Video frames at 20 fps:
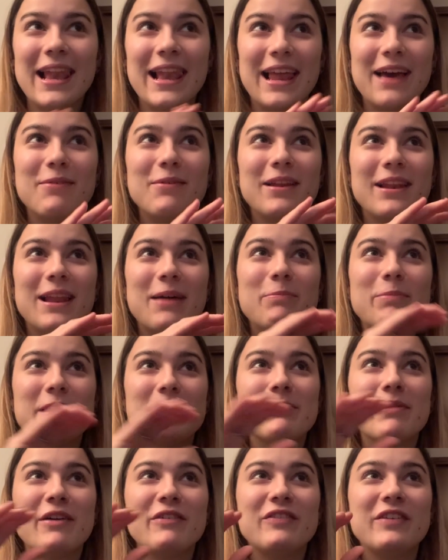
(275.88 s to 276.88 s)
la, la,
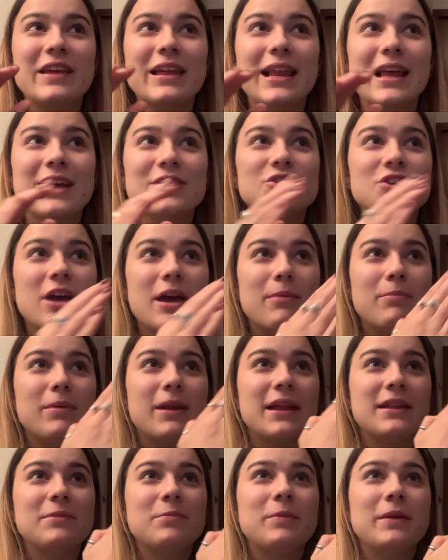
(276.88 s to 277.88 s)
prima fila c'è
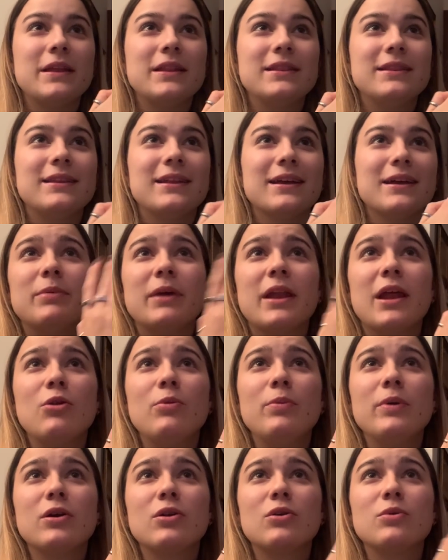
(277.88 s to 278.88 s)
Brad Pitt,
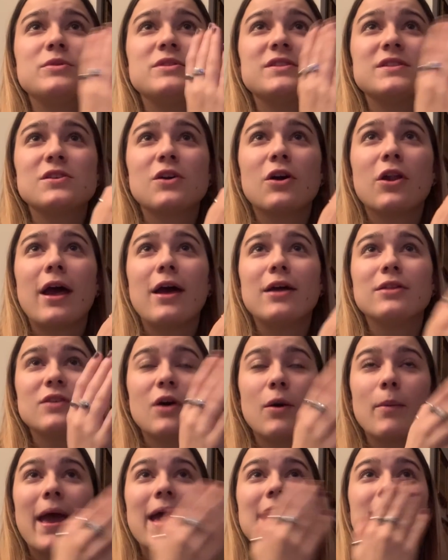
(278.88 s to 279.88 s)
Penelope Cruz,
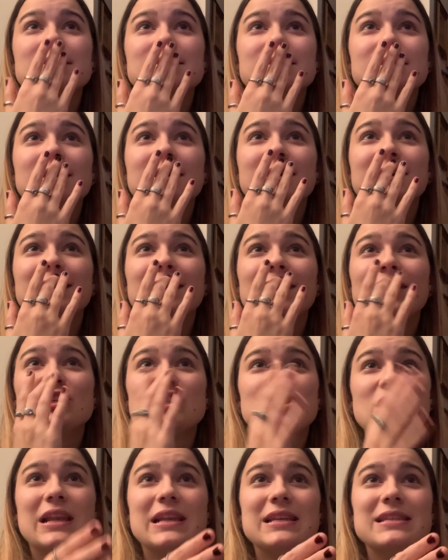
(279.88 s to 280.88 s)
Tom Hanks,
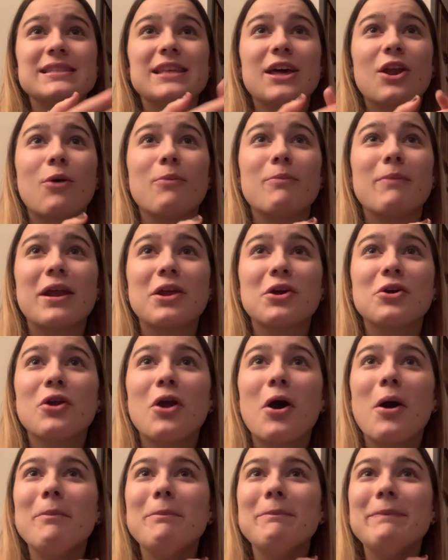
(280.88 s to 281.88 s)
Charlize Theron, Margot
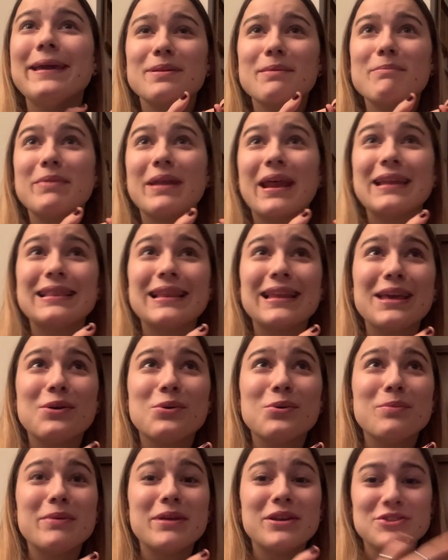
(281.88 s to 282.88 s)
Robbie, Bradley
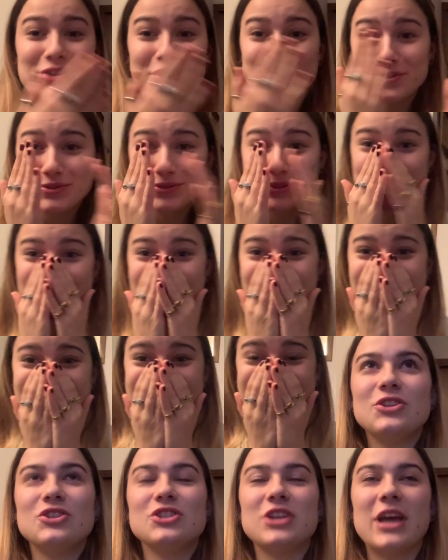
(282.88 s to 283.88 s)
Cooper, c'è questo
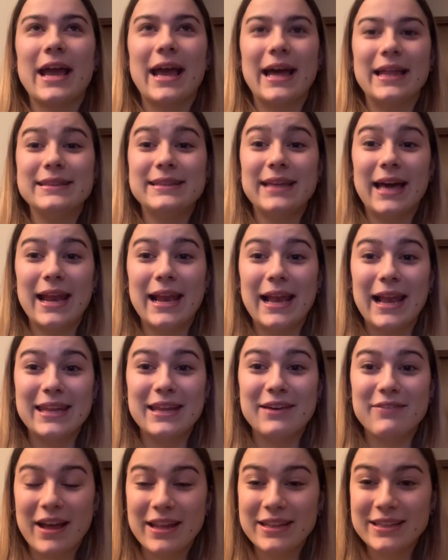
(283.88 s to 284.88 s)
C'è cantare da
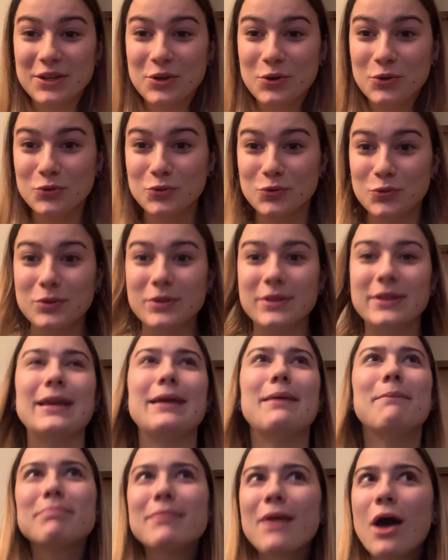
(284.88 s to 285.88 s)
davanti con tutti.